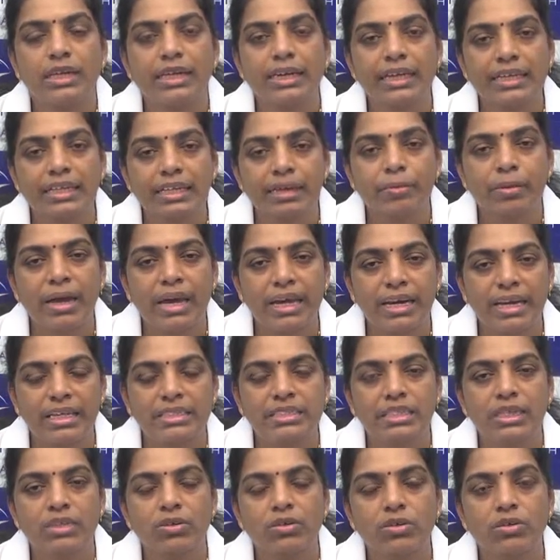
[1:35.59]
లేదా
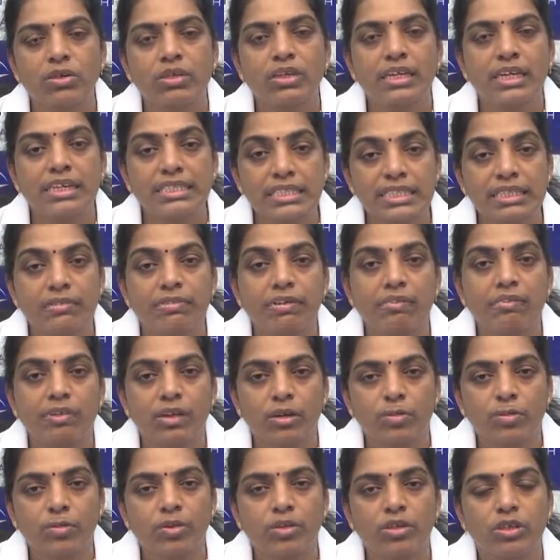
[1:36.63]
మ్యారేజ్ అయిన వాళ్ళు కన్సీవ్
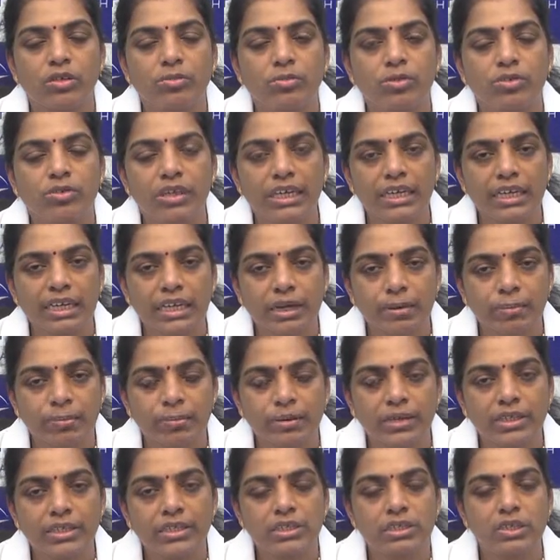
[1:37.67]
అవ్వకపోవటము ఈ
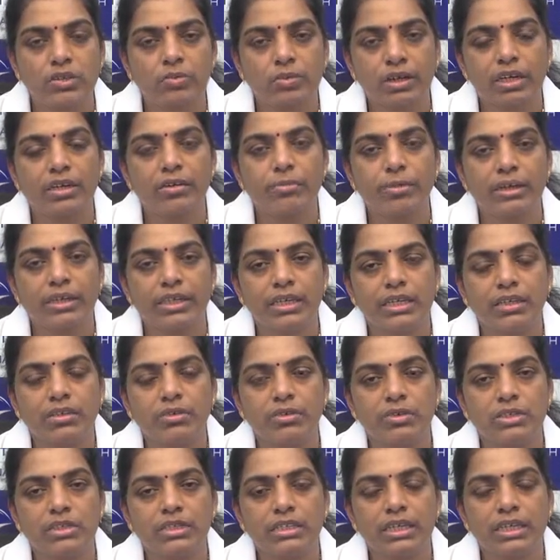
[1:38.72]
కంప్లైంట్స్తో వాళ్ళు మా
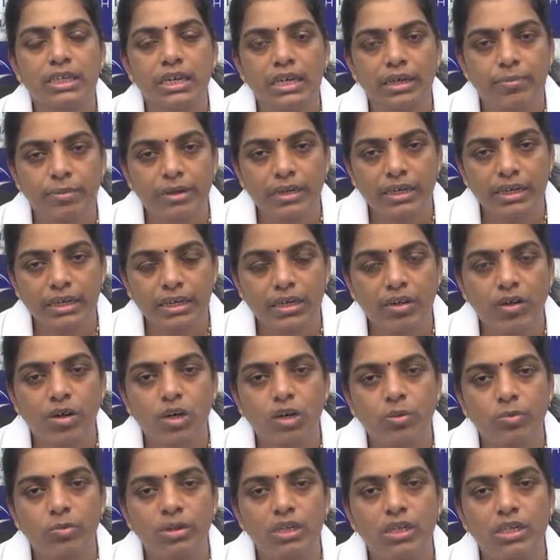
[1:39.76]
దగ్గరికి వస్తే ఏమన్నా ఈ
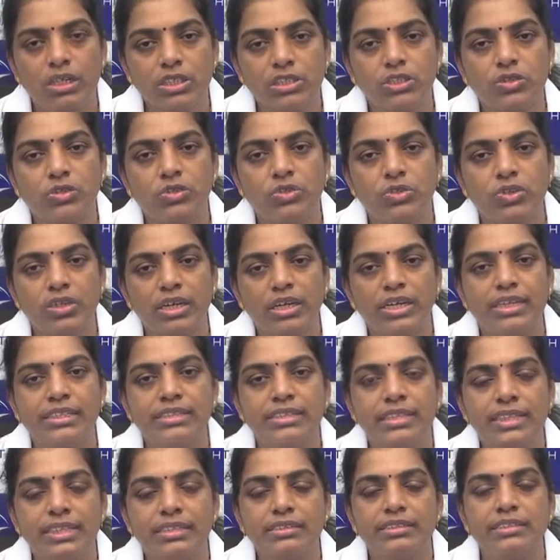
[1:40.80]
హార్మోనల్ ఇష్యూస్
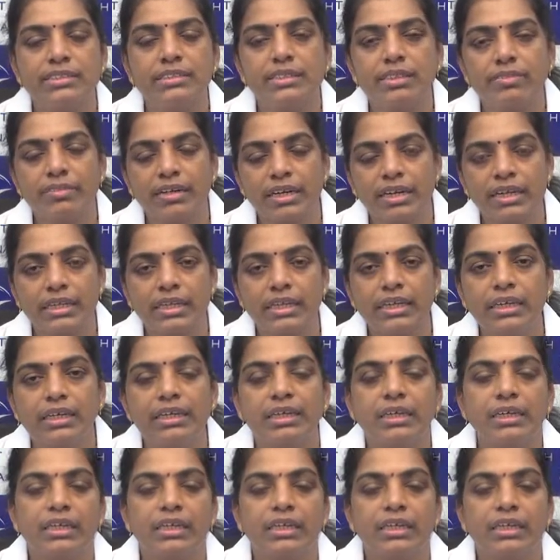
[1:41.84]
ఉన్నాయని చెక్ చేస్తే వాళ్ళకి